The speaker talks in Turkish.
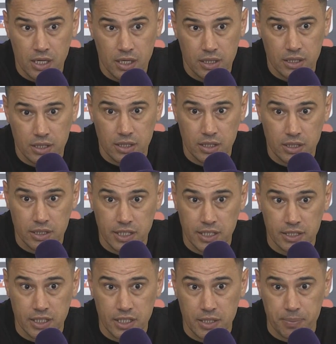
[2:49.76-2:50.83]
E,
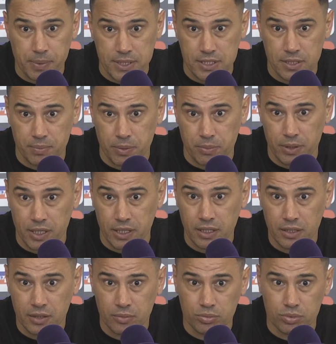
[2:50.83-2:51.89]
geride iyi pas yapabilen
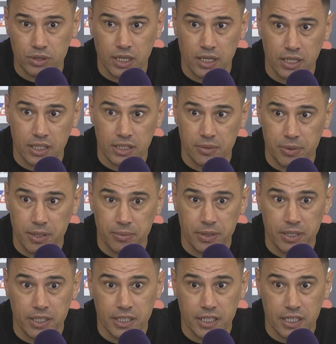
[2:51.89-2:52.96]
arkada
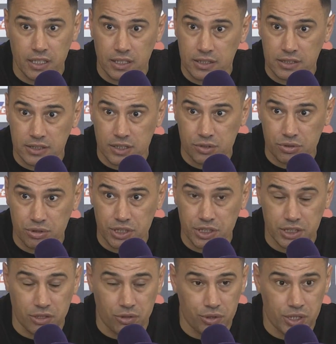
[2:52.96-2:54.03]
birebirleri yakaladıktan sonra
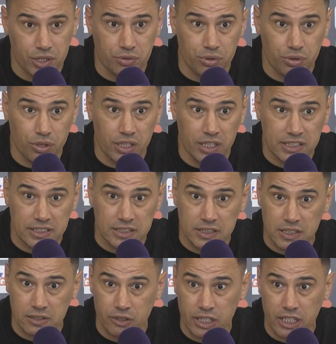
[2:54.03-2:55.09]
işte Onyekuru'yla,
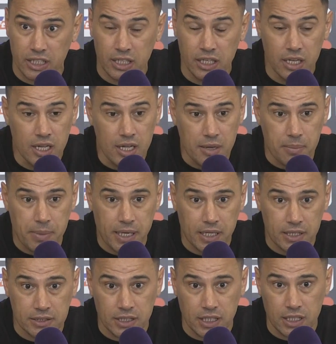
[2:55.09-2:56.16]
Akintalo'yla,
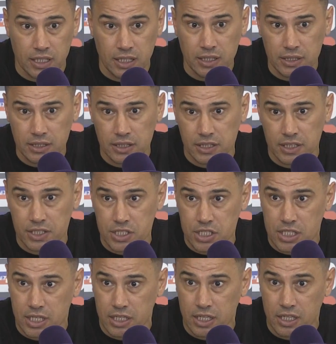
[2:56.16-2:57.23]
Belanda'yla iyi
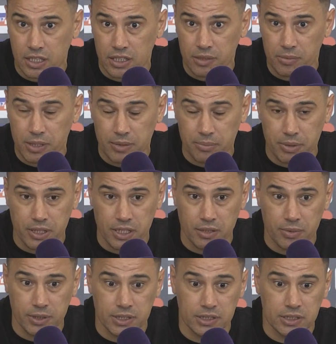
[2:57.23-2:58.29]
geçişler yakalayabilen bir
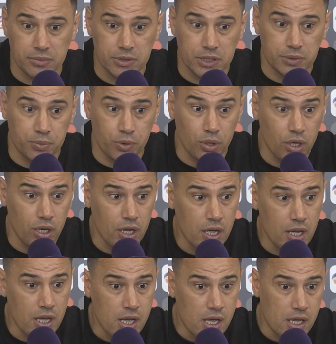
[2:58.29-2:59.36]
takım Adana Demirspor.
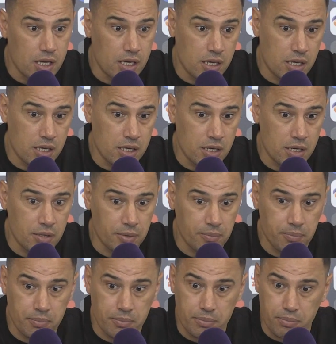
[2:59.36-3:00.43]
Ee,
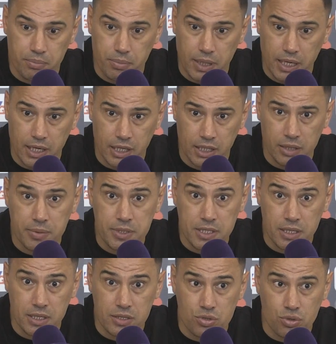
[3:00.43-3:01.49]
arada
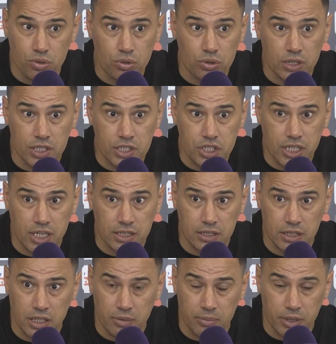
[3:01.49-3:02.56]
bize zorluklar
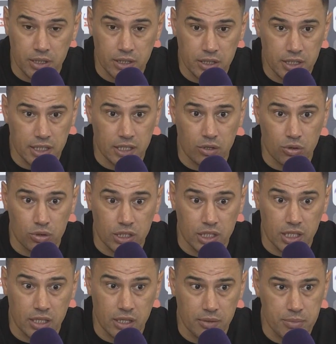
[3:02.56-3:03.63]
çıkarttılar ama genel
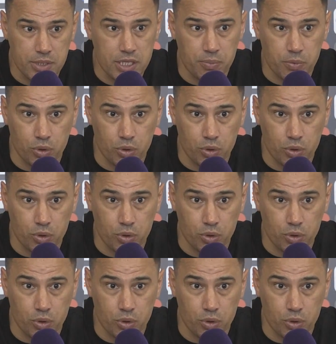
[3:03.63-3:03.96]
olarak biz hep